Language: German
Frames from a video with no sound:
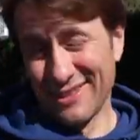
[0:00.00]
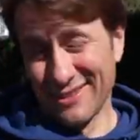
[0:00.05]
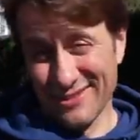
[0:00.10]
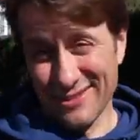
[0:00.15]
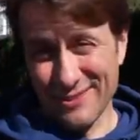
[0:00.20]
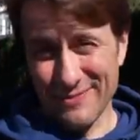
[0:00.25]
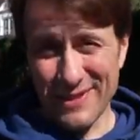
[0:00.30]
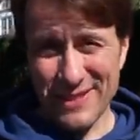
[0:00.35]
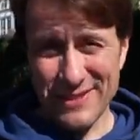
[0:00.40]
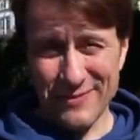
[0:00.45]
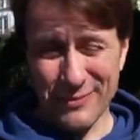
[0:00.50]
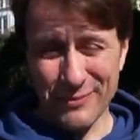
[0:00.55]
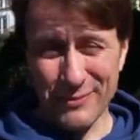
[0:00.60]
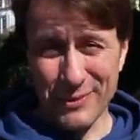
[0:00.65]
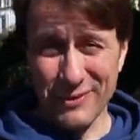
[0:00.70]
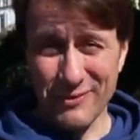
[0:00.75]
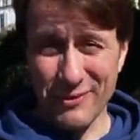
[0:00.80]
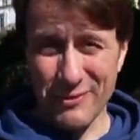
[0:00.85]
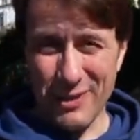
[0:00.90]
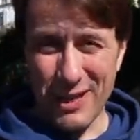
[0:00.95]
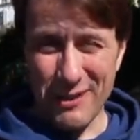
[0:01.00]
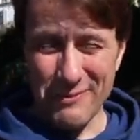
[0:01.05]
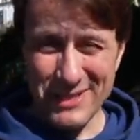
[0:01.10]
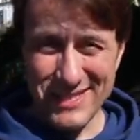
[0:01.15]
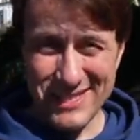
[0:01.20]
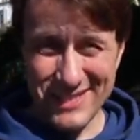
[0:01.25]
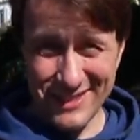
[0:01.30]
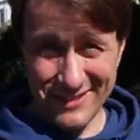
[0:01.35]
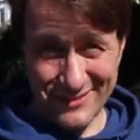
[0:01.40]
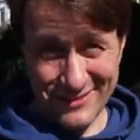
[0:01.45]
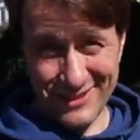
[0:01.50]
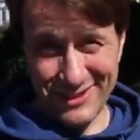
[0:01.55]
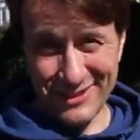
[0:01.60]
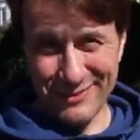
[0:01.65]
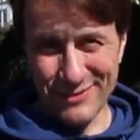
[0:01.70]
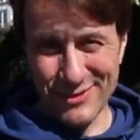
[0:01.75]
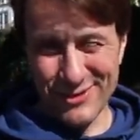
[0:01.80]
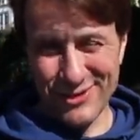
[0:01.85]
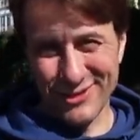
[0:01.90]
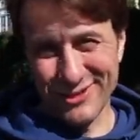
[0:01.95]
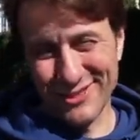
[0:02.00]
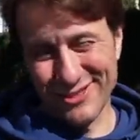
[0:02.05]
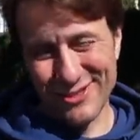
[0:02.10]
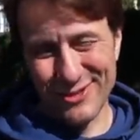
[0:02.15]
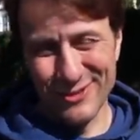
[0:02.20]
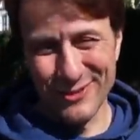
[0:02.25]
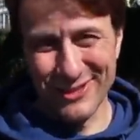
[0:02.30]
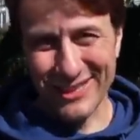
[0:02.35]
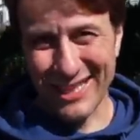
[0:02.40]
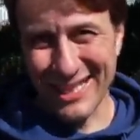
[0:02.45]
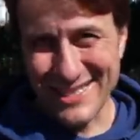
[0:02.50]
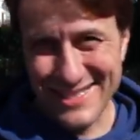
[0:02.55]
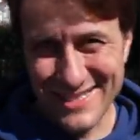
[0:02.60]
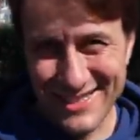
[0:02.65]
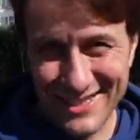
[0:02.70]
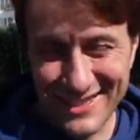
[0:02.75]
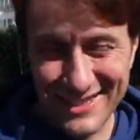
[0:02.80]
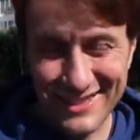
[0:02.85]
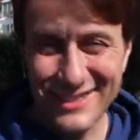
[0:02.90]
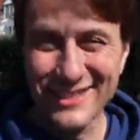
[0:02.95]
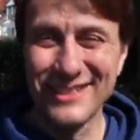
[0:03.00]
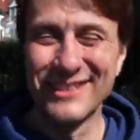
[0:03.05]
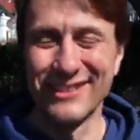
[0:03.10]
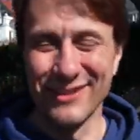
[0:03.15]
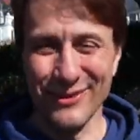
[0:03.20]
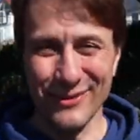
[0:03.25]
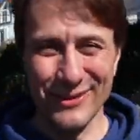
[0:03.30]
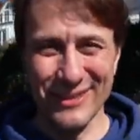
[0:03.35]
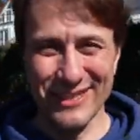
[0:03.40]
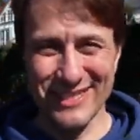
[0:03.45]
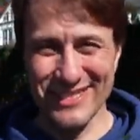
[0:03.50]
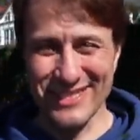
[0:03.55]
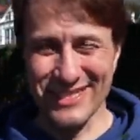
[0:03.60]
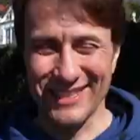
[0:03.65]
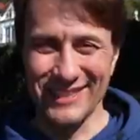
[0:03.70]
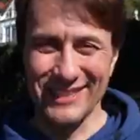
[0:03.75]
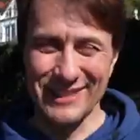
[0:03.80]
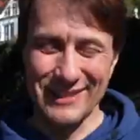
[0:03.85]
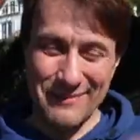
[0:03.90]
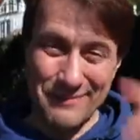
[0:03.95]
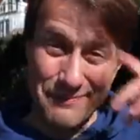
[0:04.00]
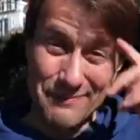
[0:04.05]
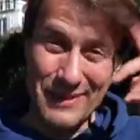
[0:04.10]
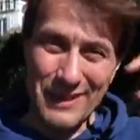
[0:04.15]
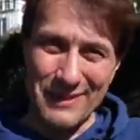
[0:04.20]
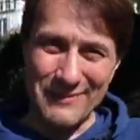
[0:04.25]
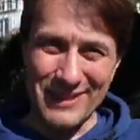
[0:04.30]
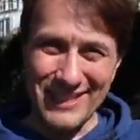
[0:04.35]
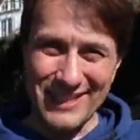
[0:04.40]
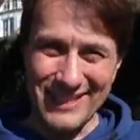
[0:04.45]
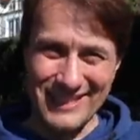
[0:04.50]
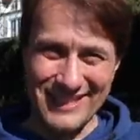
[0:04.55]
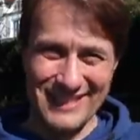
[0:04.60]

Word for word: Das war's von mir vom Ammersee und ich wünsche euch einen schönen Resttag. Euer Sigi. Bye bye.